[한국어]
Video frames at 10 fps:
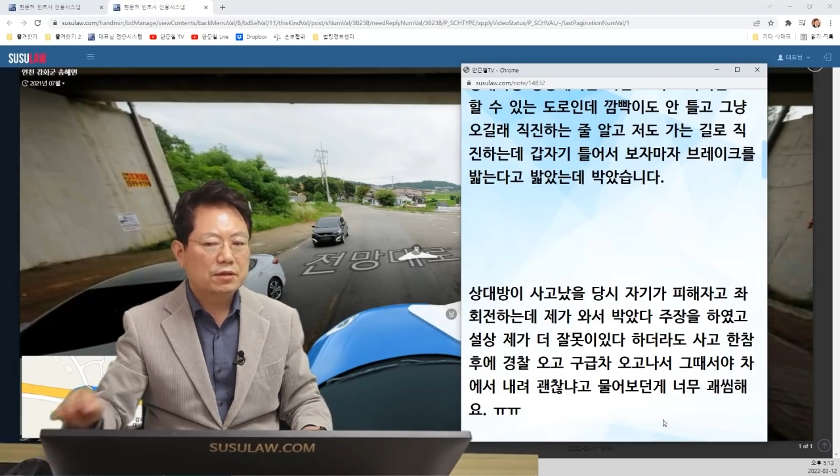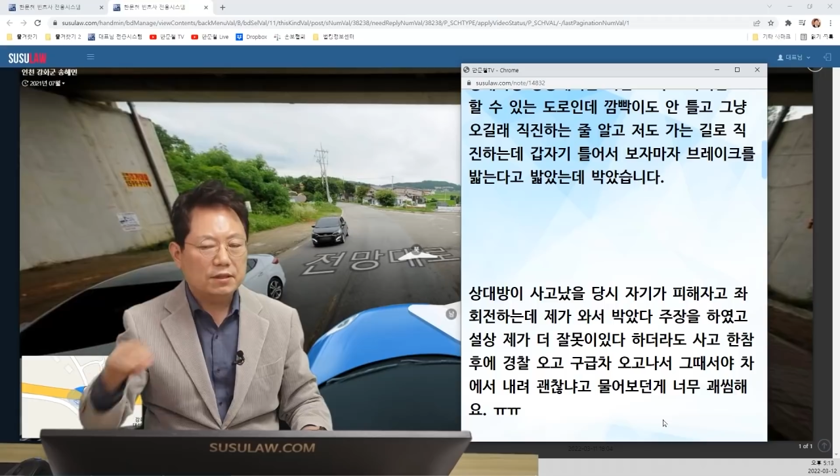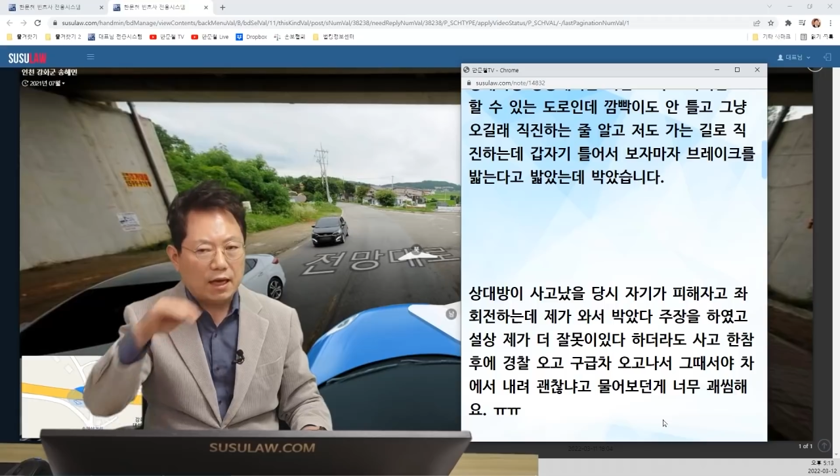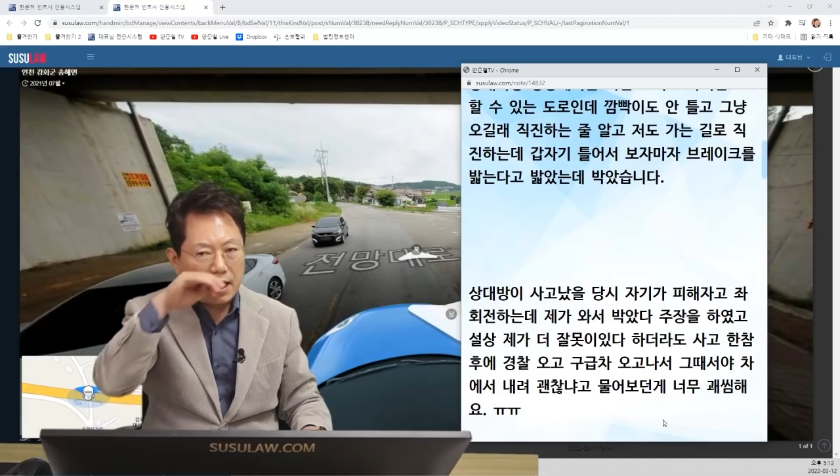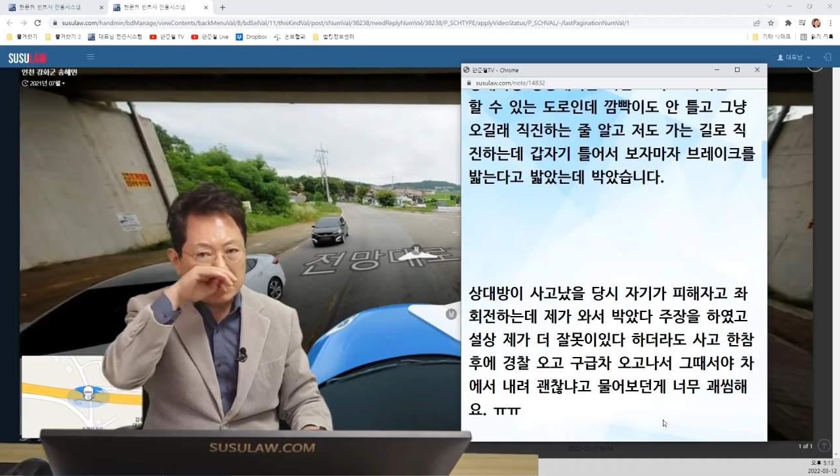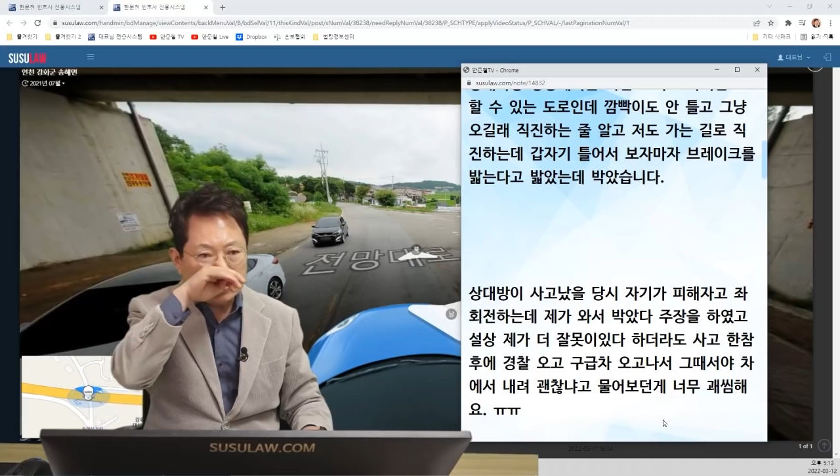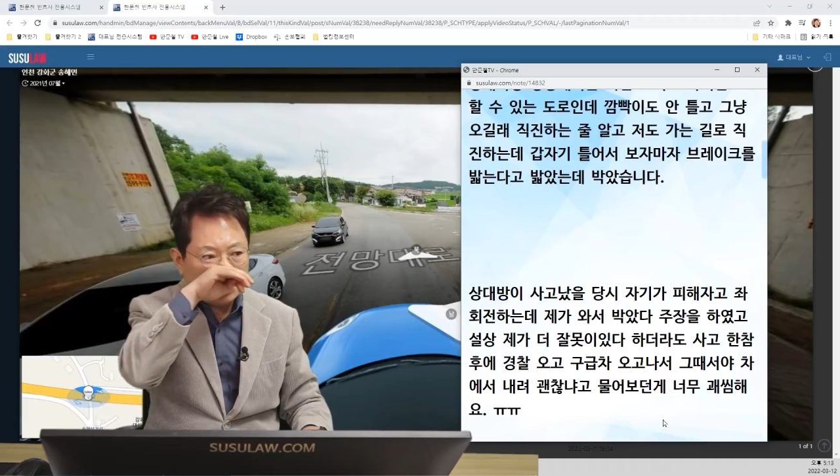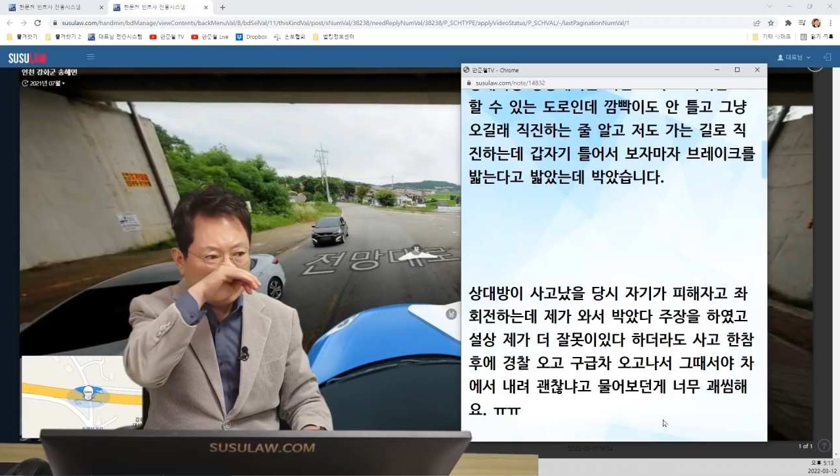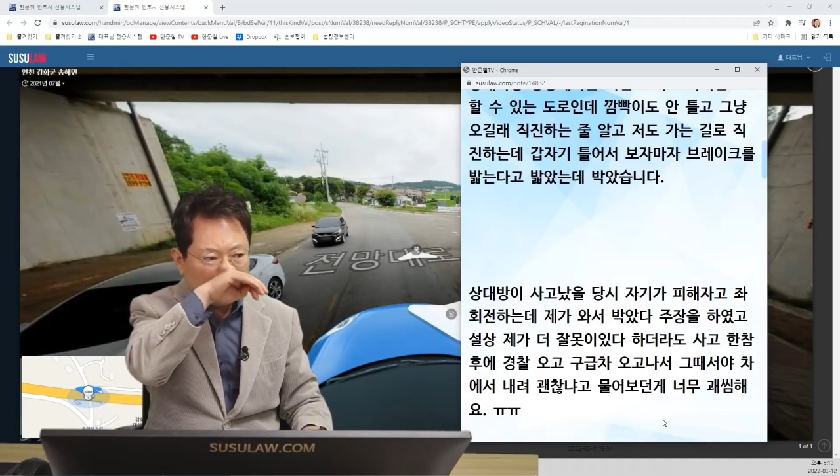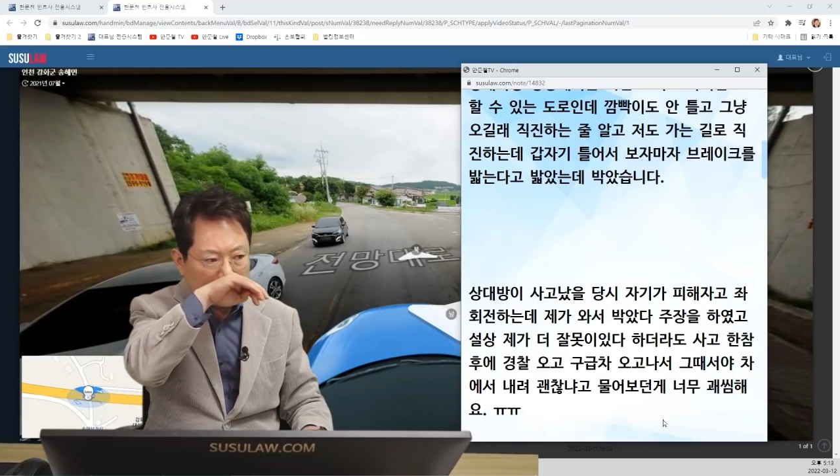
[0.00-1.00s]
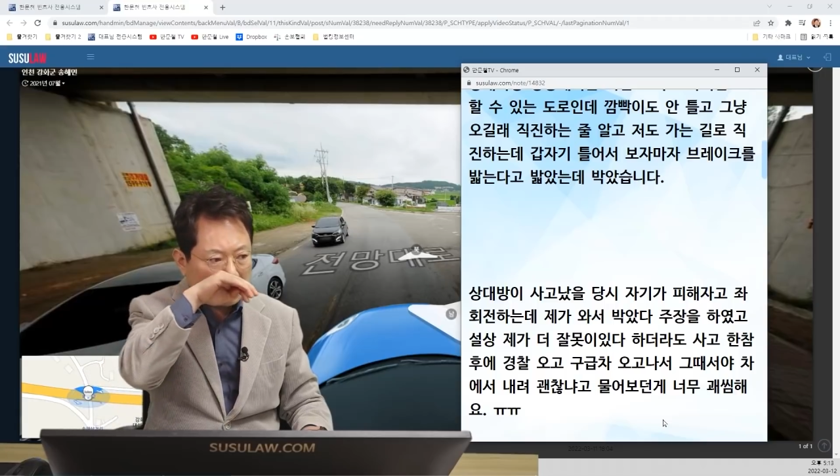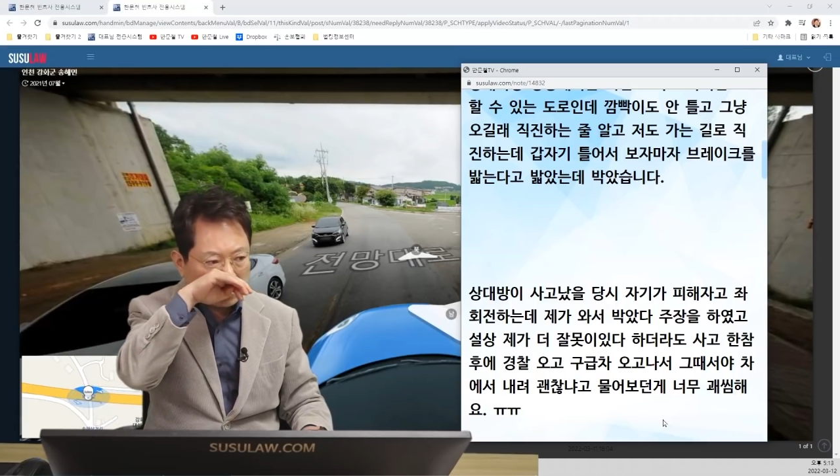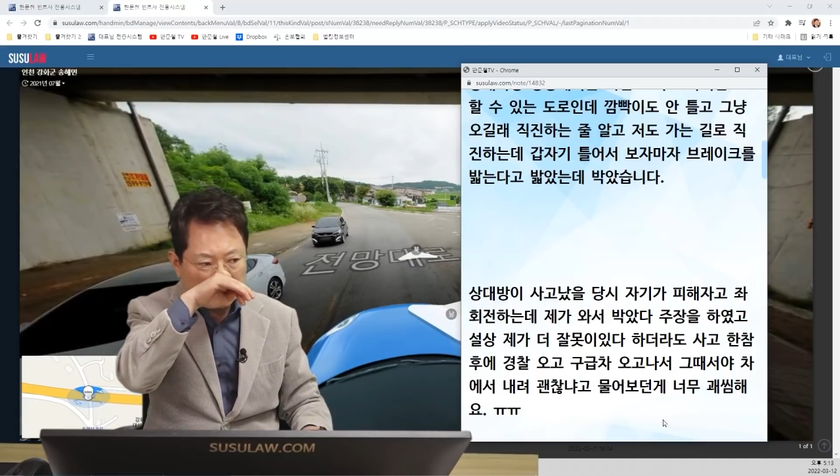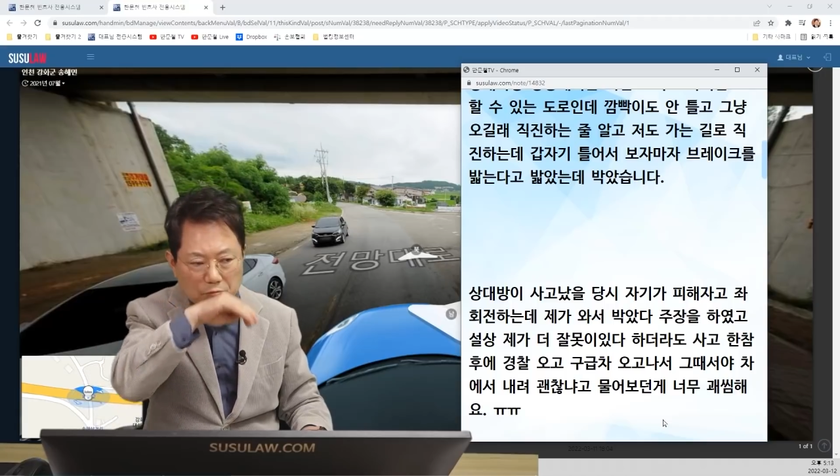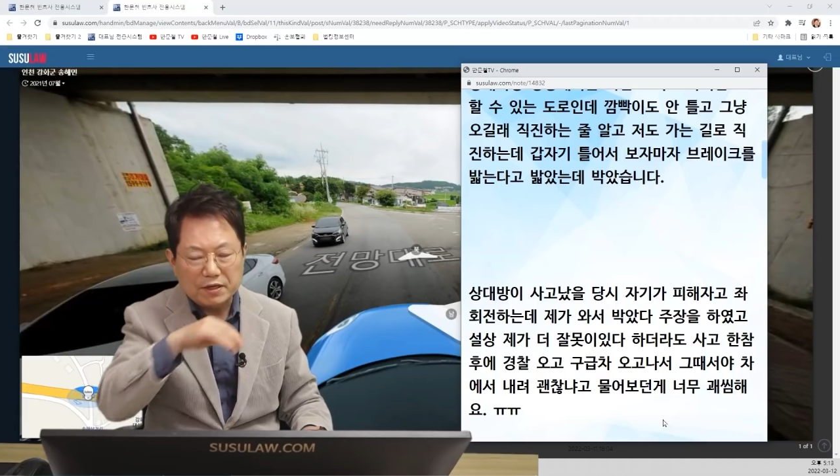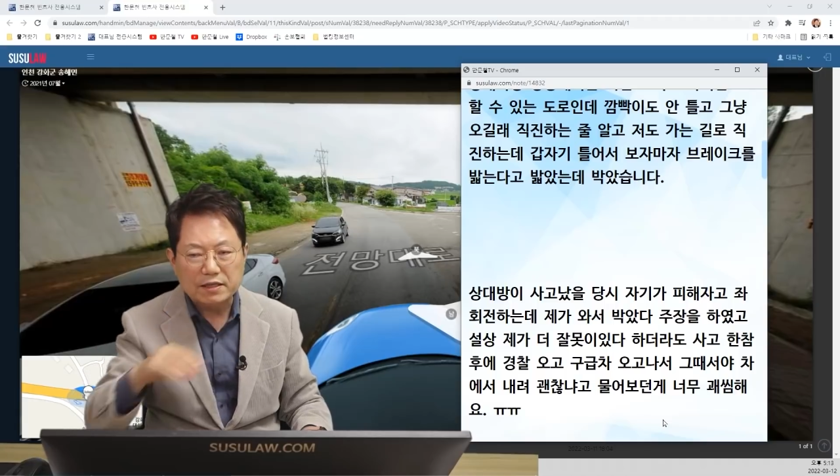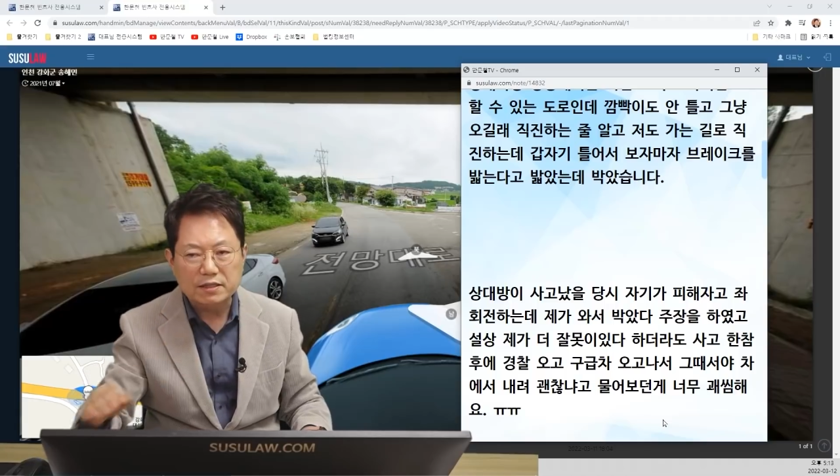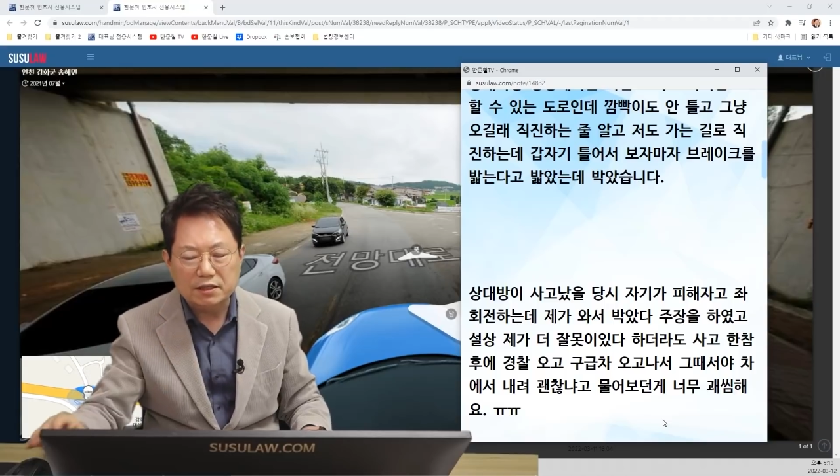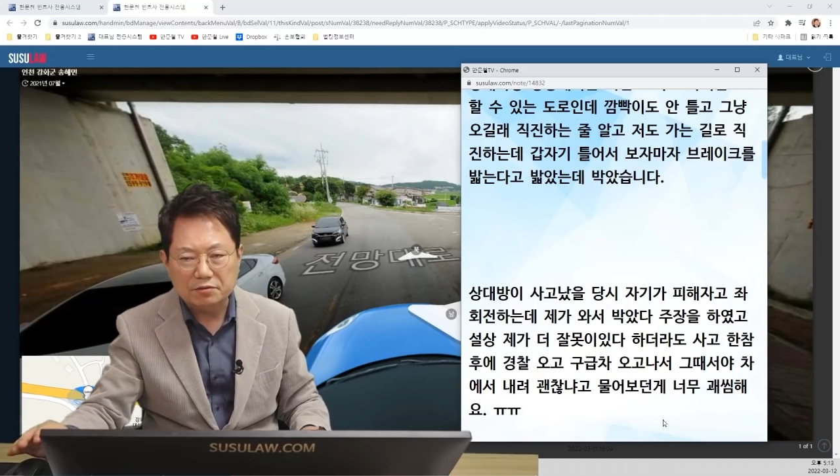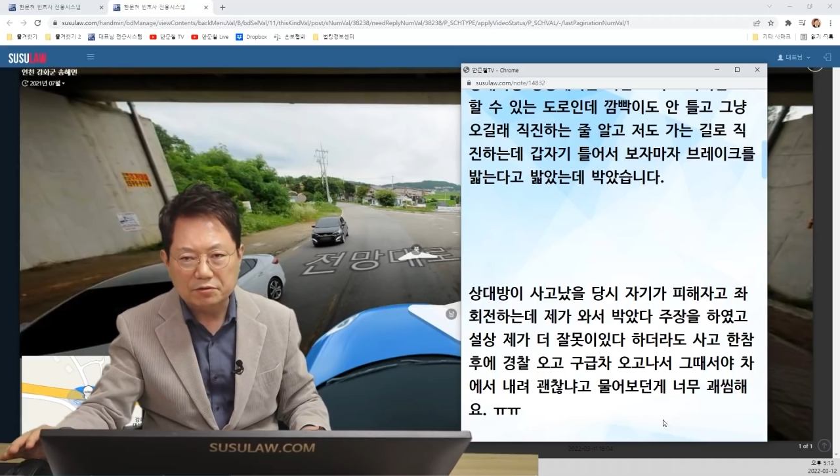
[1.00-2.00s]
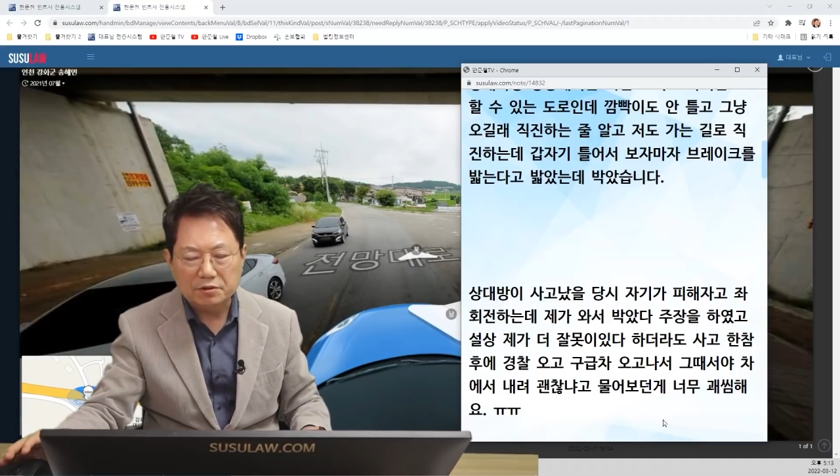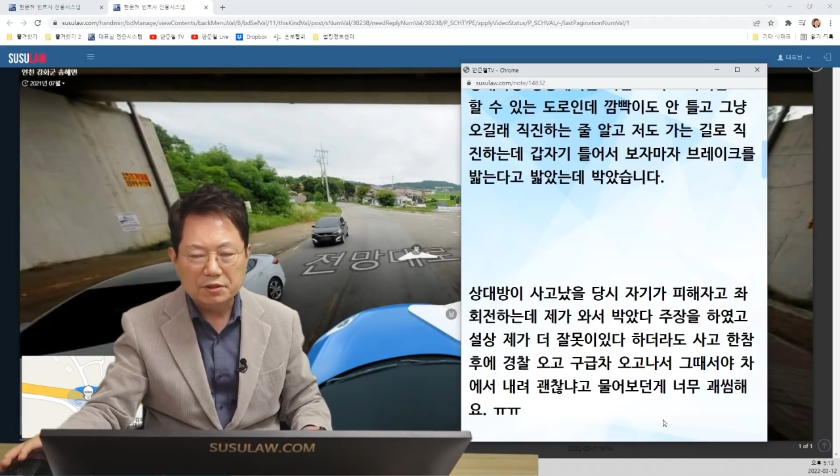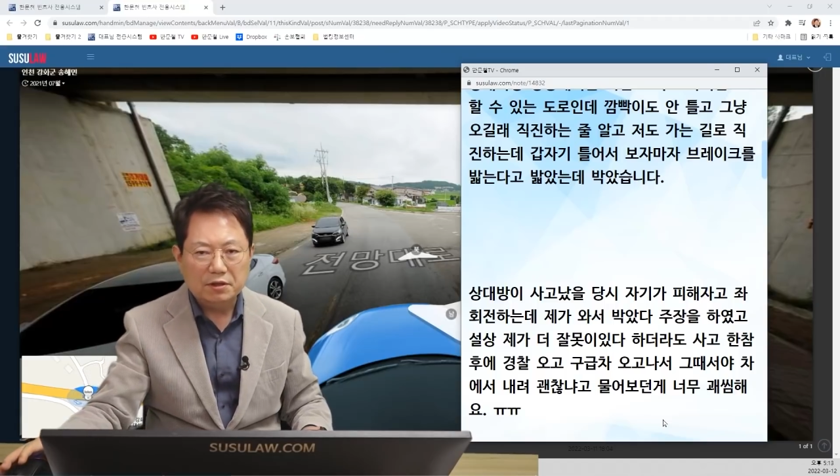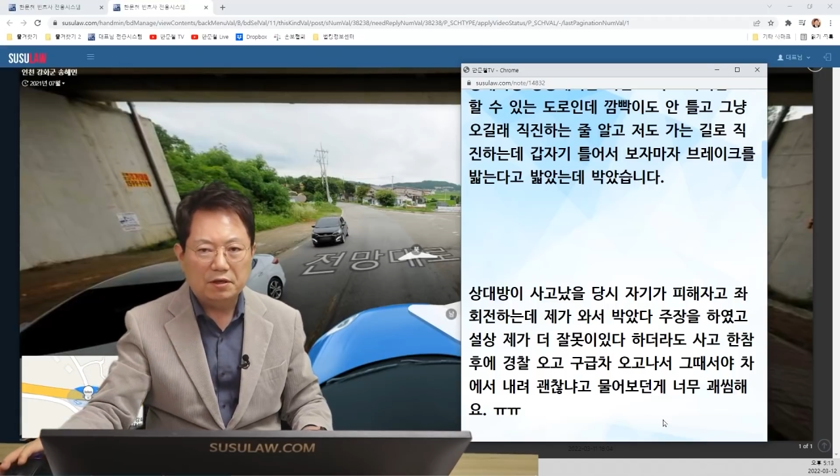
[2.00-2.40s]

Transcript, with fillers: 나중에 뒤늦게 와서 몸은 괜찮냐고